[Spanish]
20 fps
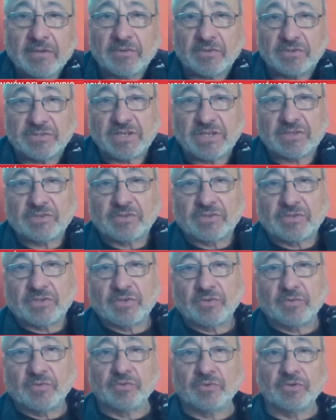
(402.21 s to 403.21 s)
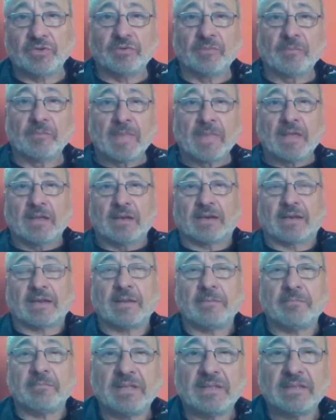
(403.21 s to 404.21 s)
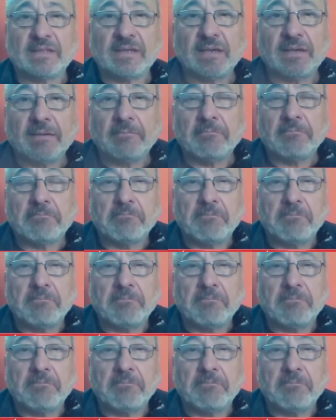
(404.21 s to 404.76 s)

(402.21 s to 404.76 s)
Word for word: ¿no es cierto?, donde uno realmente